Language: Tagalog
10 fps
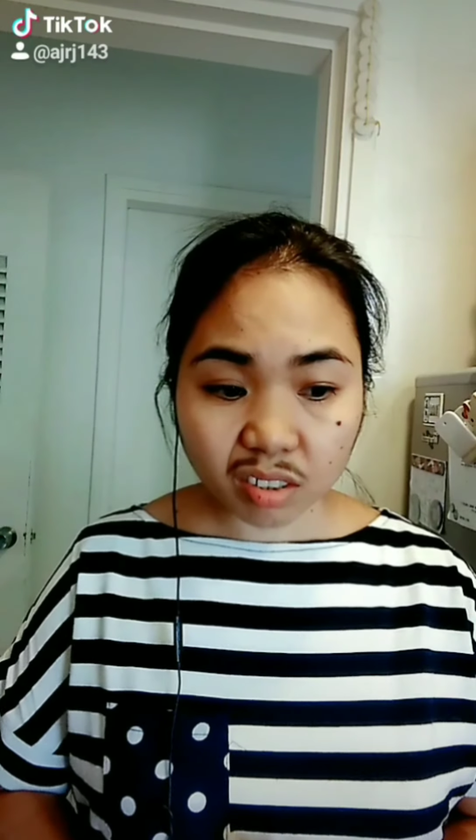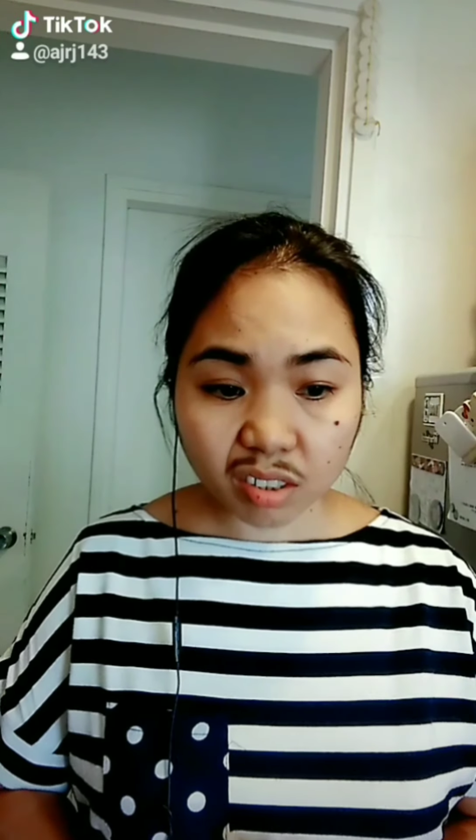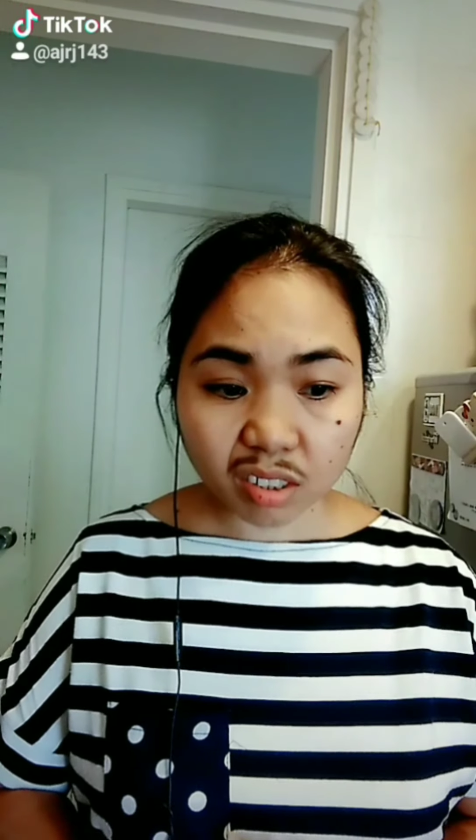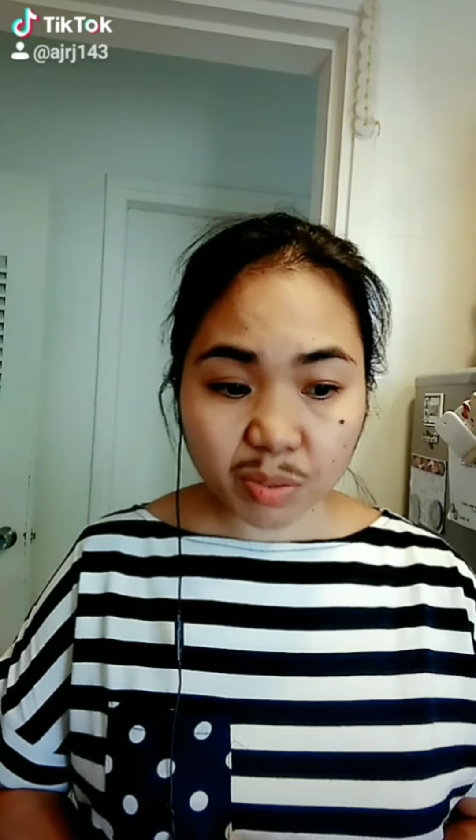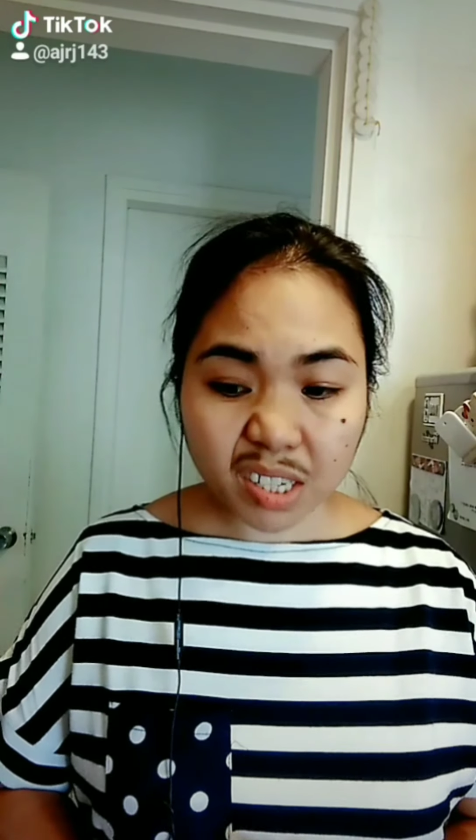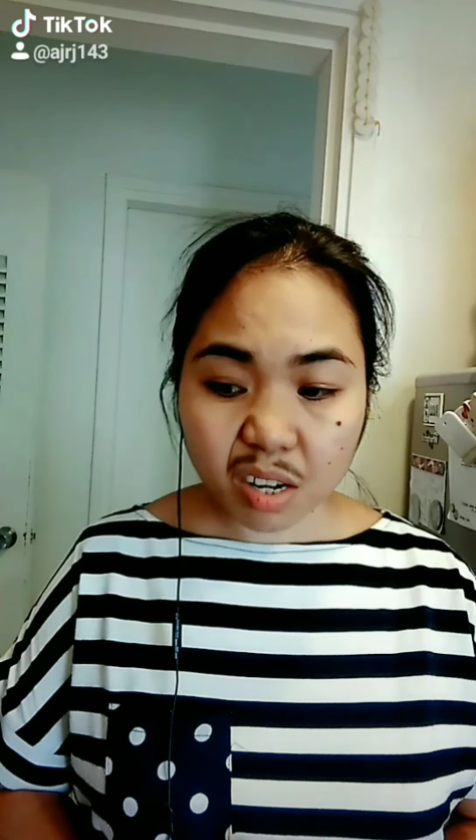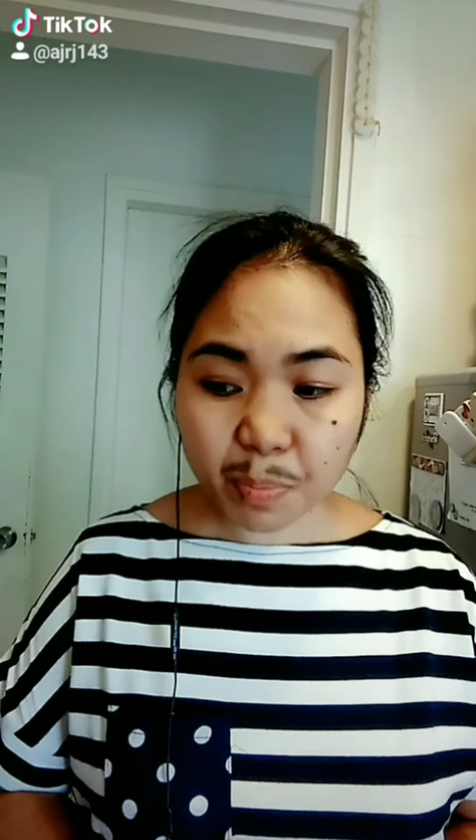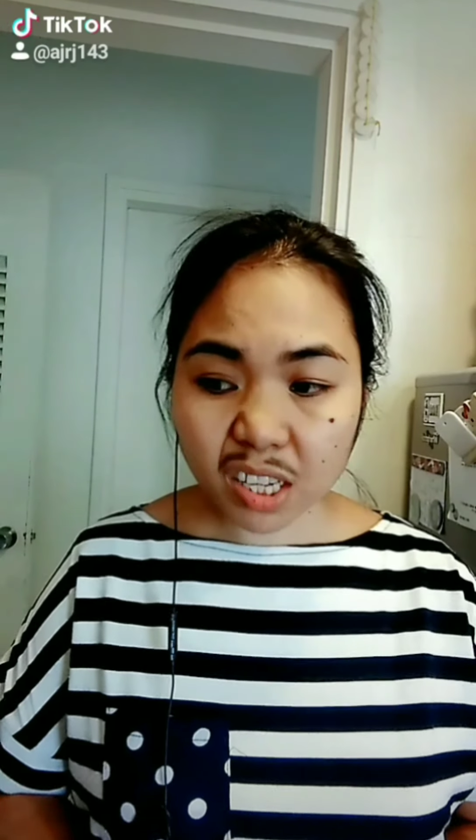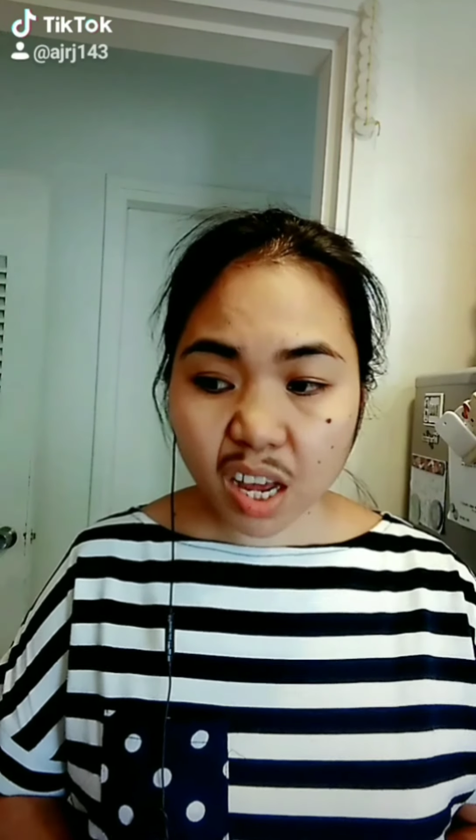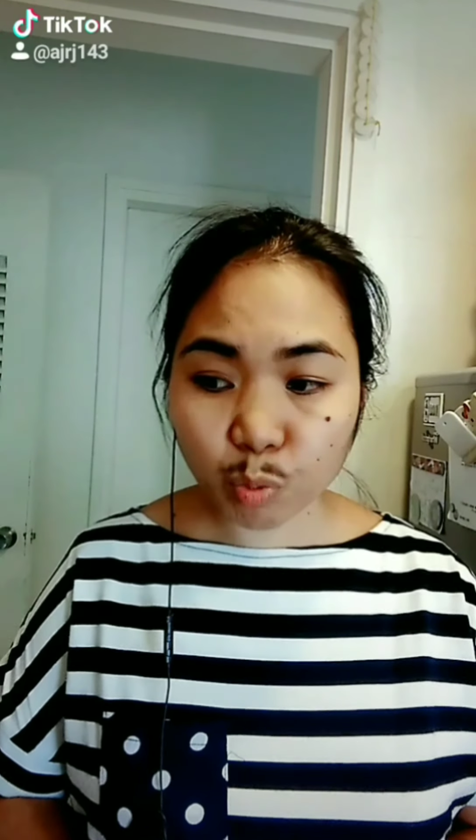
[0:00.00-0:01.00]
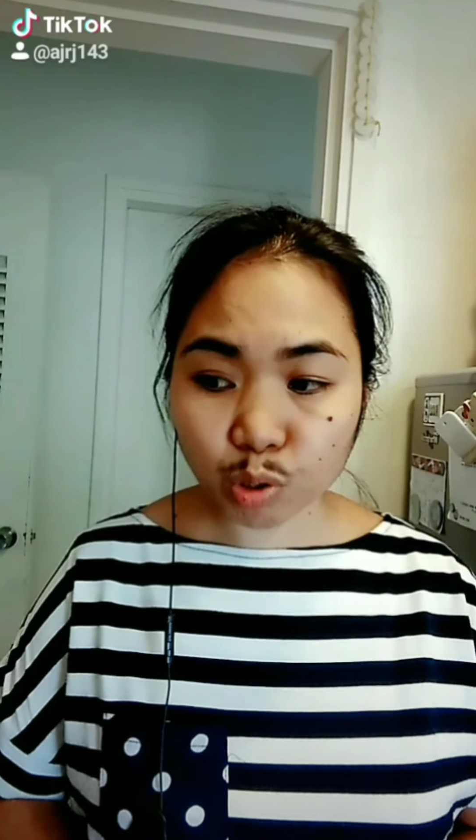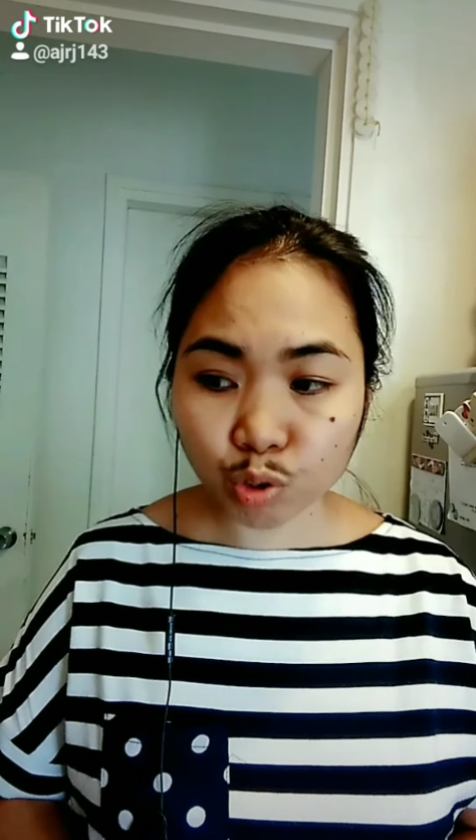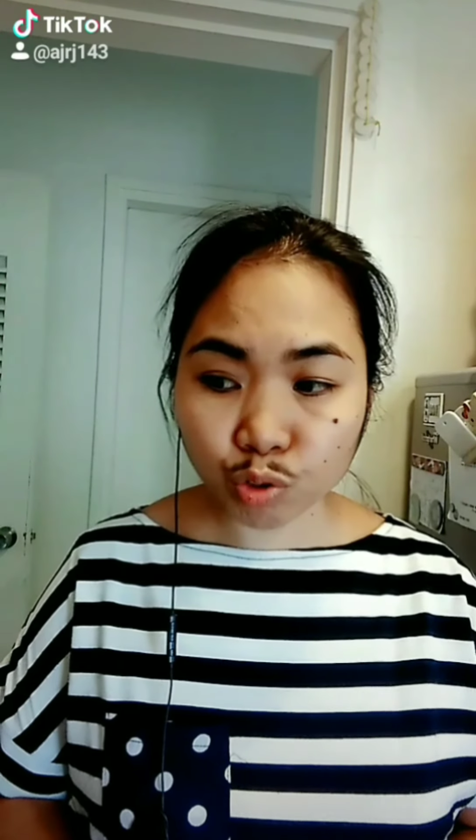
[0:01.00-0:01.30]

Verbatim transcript: Para makatapos